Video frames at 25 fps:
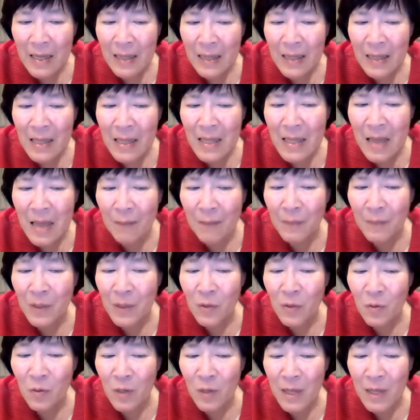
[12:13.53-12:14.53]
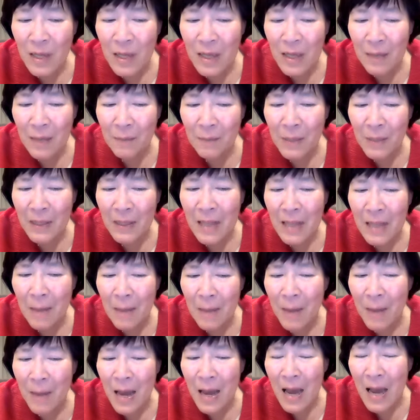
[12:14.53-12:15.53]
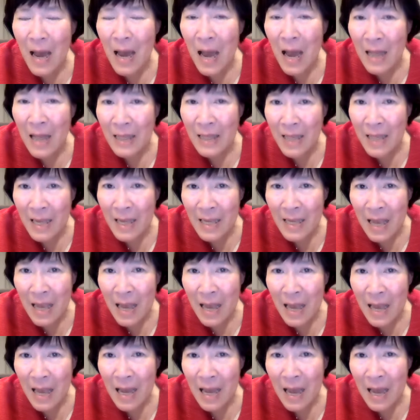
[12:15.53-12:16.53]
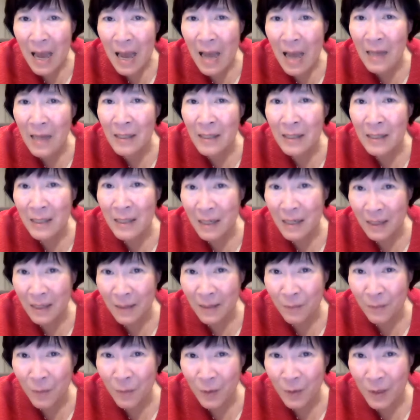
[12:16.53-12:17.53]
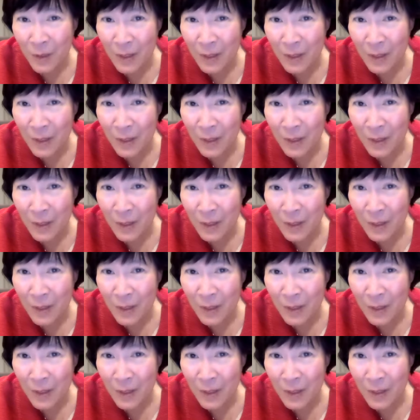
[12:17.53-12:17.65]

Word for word: tidak peduli betapa anehnya hal tersebut.